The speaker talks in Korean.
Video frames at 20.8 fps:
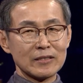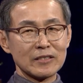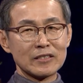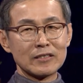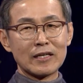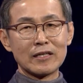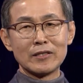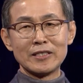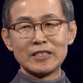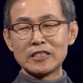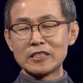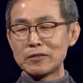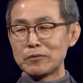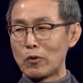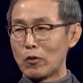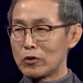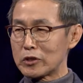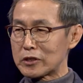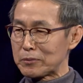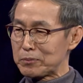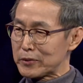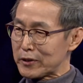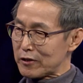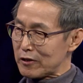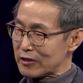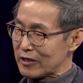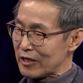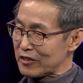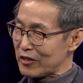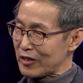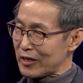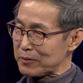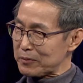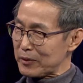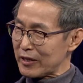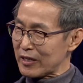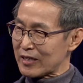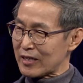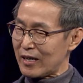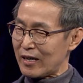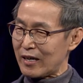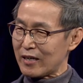지난 20, 50년을
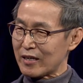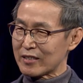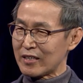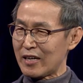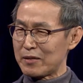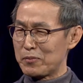되돌아보니까